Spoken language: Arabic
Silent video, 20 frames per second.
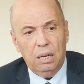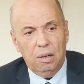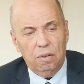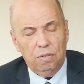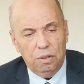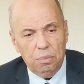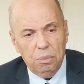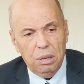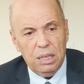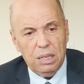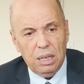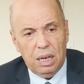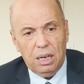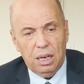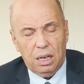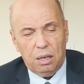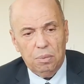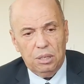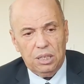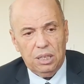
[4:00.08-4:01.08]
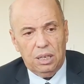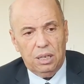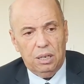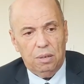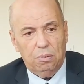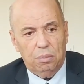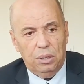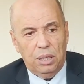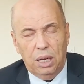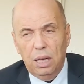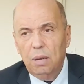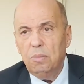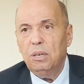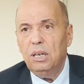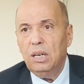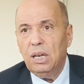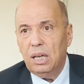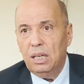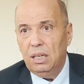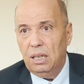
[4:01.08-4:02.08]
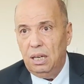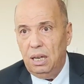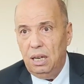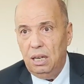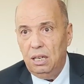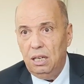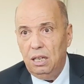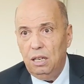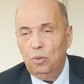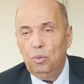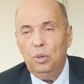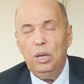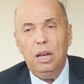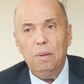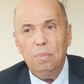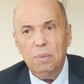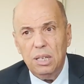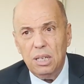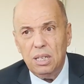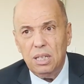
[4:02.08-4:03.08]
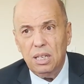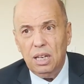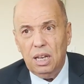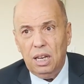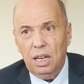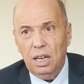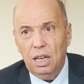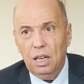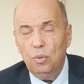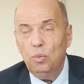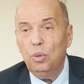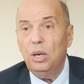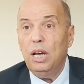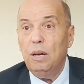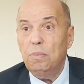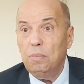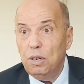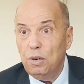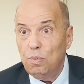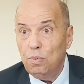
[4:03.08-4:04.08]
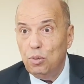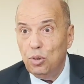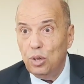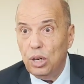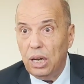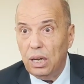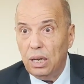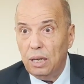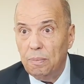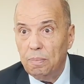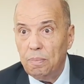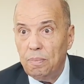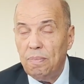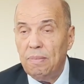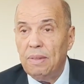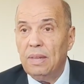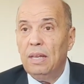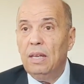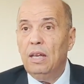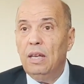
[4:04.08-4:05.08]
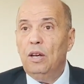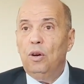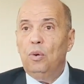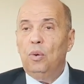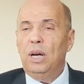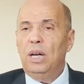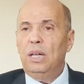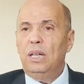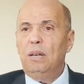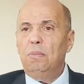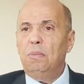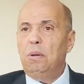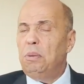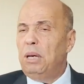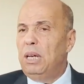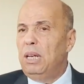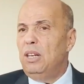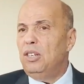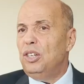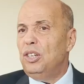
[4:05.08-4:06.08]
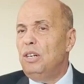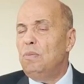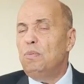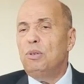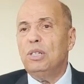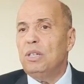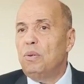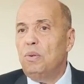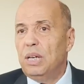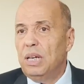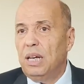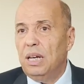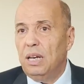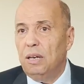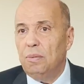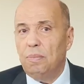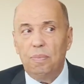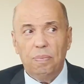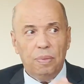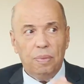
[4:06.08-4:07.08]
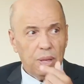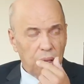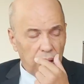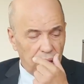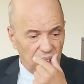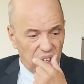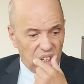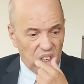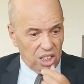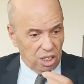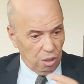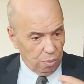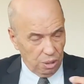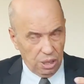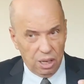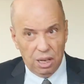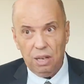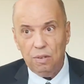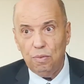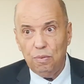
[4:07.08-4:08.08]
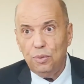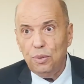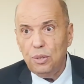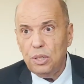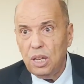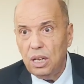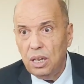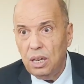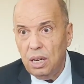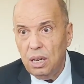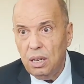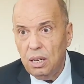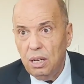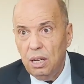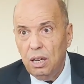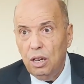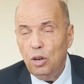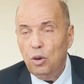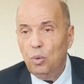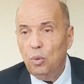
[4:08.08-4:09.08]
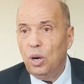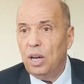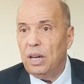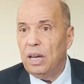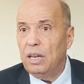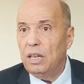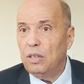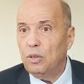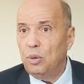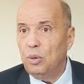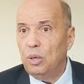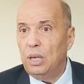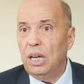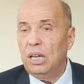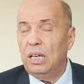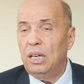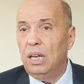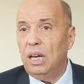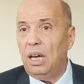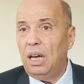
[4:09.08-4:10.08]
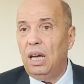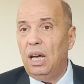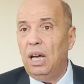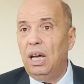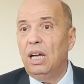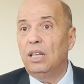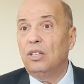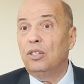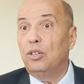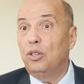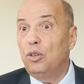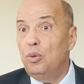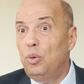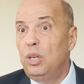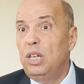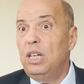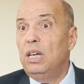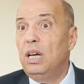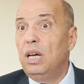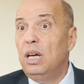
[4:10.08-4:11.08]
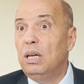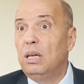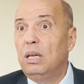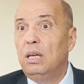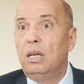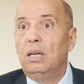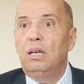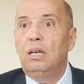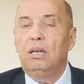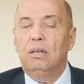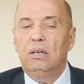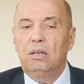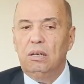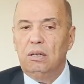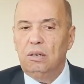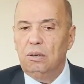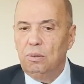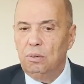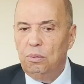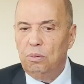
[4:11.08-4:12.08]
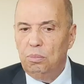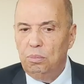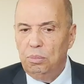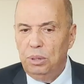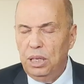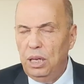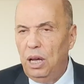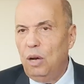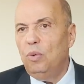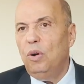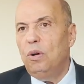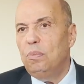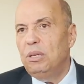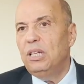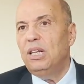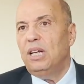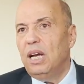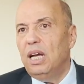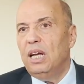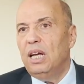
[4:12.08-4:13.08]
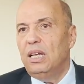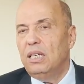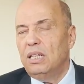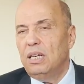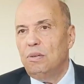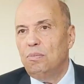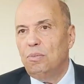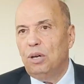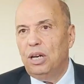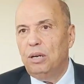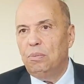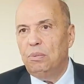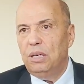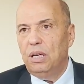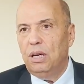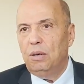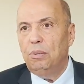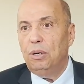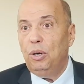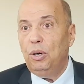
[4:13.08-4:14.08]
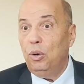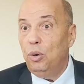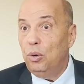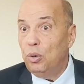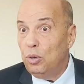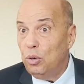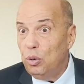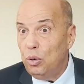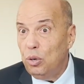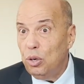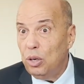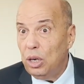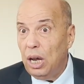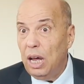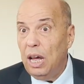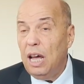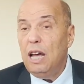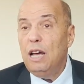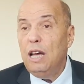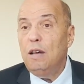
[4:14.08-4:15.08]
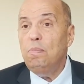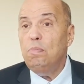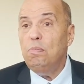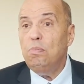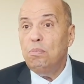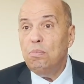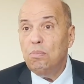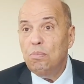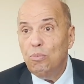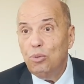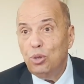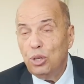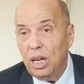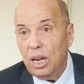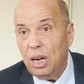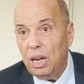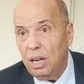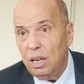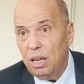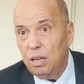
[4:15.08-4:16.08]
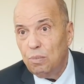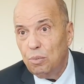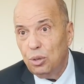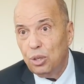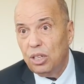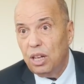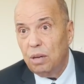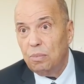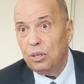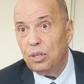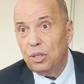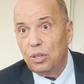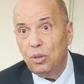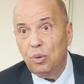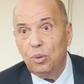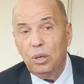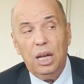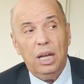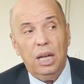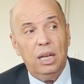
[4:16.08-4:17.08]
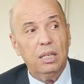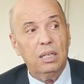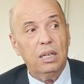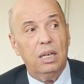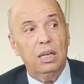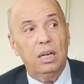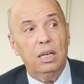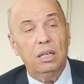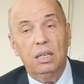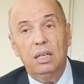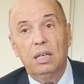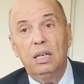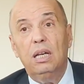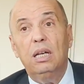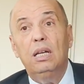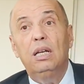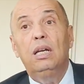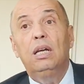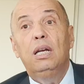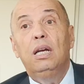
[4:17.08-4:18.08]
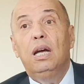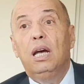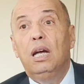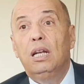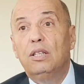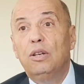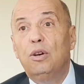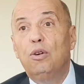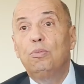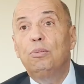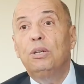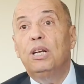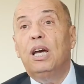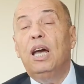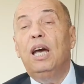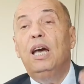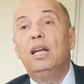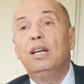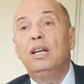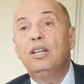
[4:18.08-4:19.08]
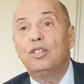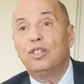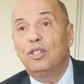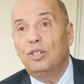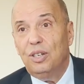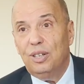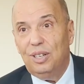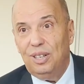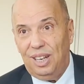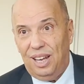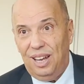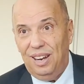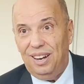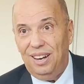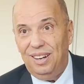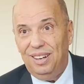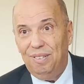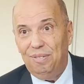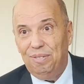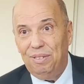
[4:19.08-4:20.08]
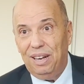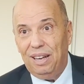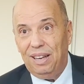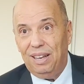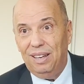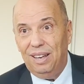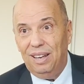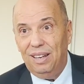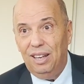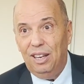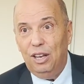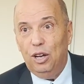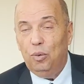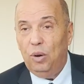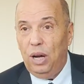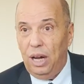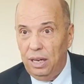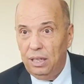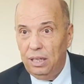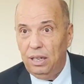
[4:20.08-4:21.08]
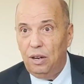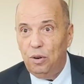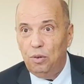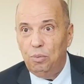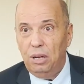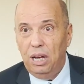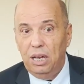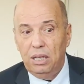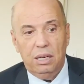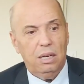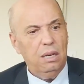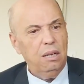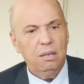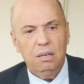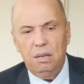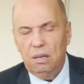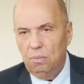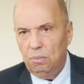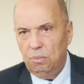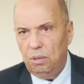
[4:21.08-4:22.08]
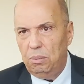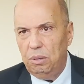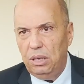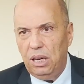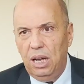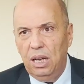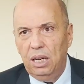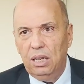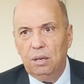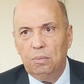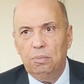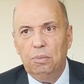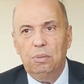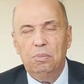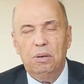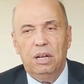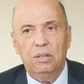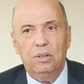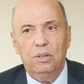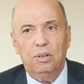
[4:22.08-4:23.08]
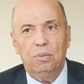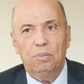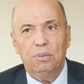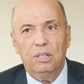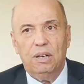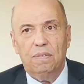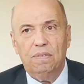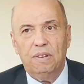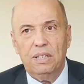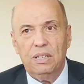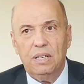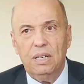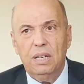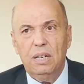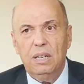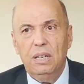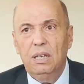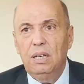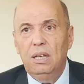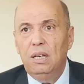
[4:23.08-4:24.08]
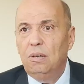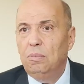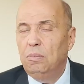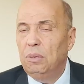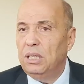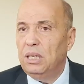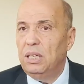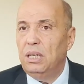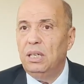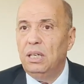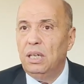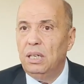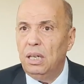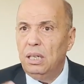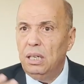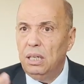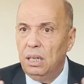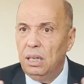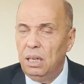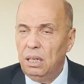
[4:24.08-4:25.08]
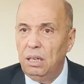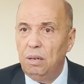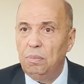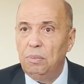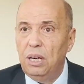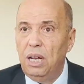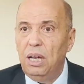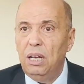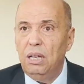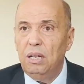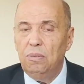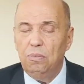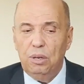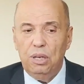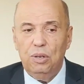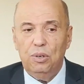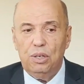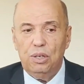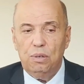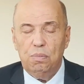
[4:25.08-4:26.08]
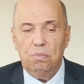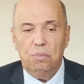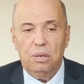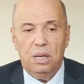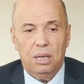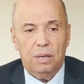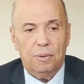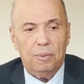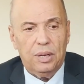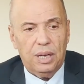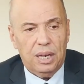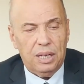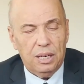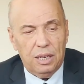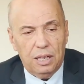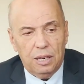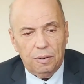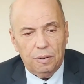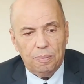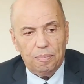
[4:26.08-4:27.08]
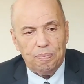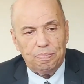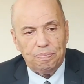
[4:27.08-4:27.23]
فيما يتعلق مثلا بالأمن الغذائي والأمن الصحي والأمن المناخي نعم. وهذا ما بقيناش على مستوى الكلام نعم. نظمنا أنفسنا وكانت هناك لقاءات دولية آه، بدعوة من الرئاسة المغربية بحضور أهم مدراء المنظمات الدولية حتى الذين أتوا من خارج القارة الإفريقية وحضروا معنا بطبيعة الحال ربما عندكم التفاصيل مثلا نظمنا ما يسمى يعني